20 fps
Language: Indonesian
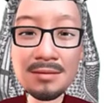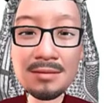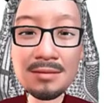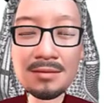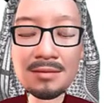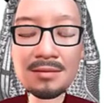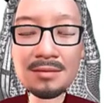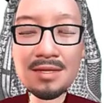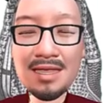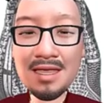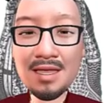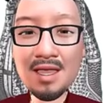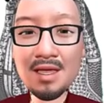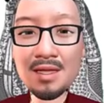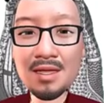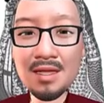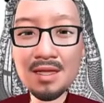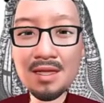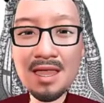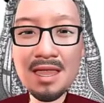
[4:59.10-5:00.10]
Ini kalau
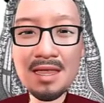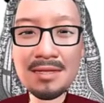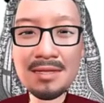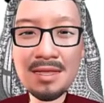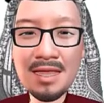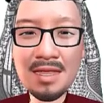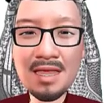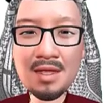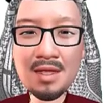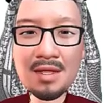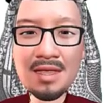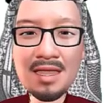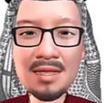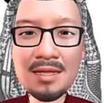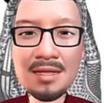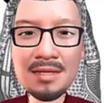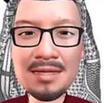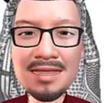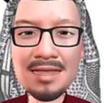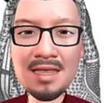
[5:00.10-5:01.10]
di bahasa Arab
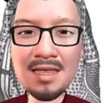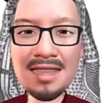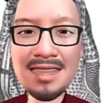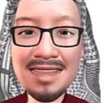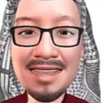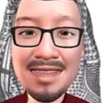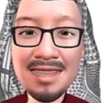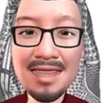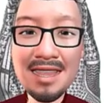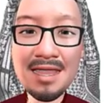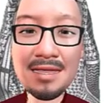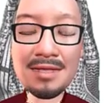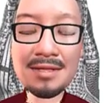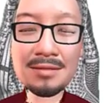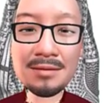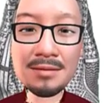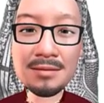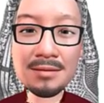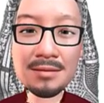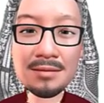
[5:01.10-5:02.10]
kan saya
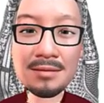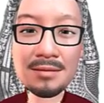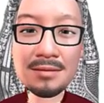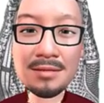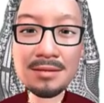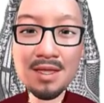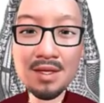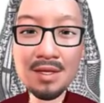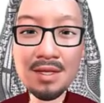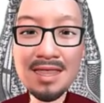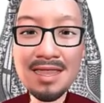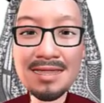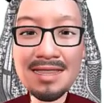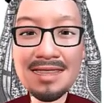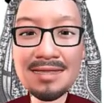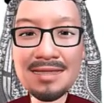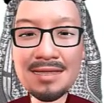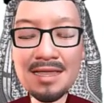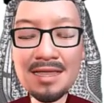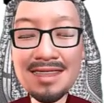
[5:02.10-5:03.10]

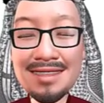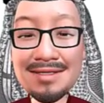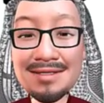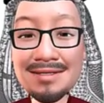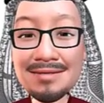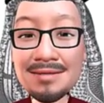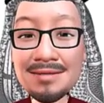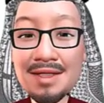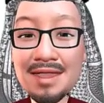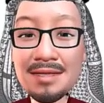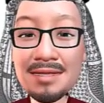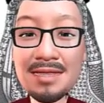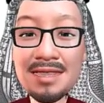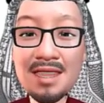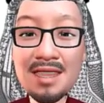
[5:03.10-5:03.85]
memiliki, ah, saya